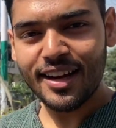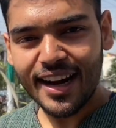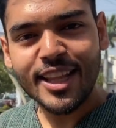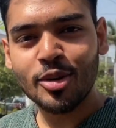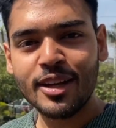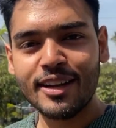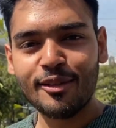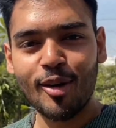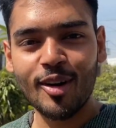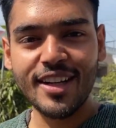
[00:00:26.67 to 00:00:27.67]
गाड़ी धोने वाला
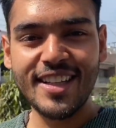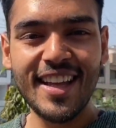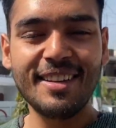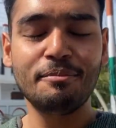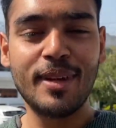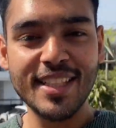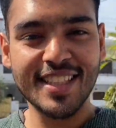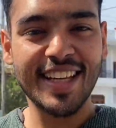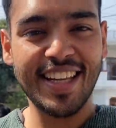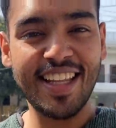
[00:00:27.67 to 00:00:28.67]
व्लॉग नहीं है
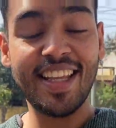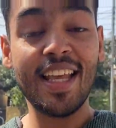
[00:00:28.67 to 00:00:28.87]
बेसिकली